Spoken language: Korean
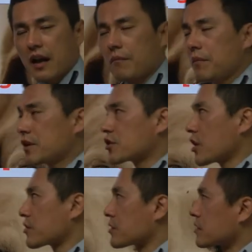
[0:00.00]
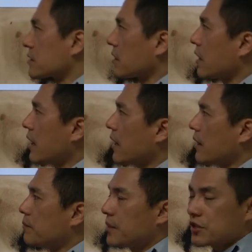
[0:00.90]
ambitious. 그래서
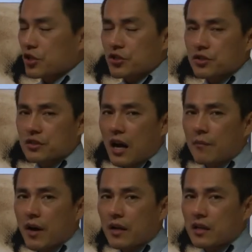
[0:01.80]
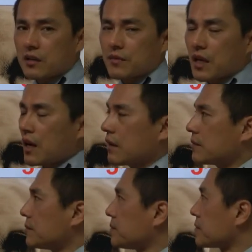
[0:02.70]
ambitious. 야망이 있는입니다.